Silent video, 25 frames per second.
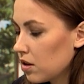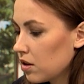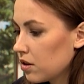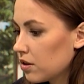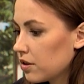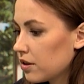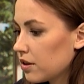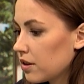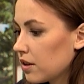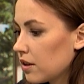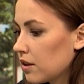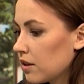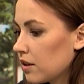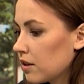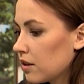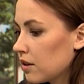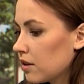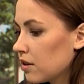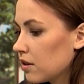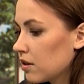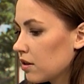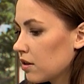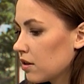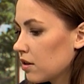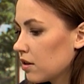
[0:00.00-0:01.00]
że
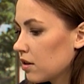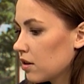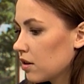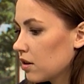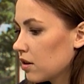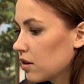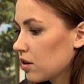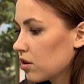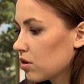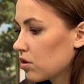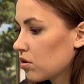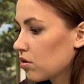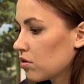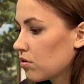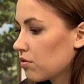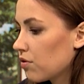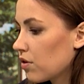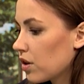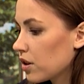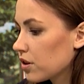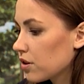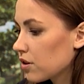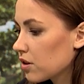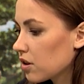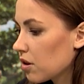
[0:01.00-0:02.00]
to
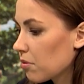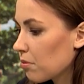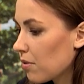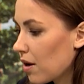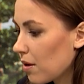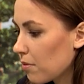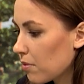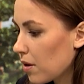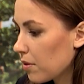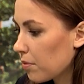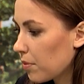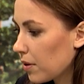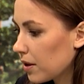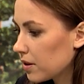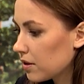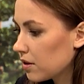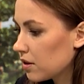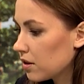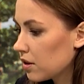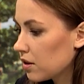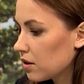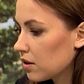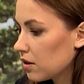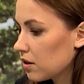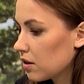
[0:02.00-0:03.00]
właśnie mama
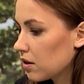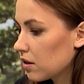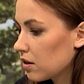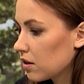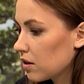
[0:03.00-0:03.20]
pani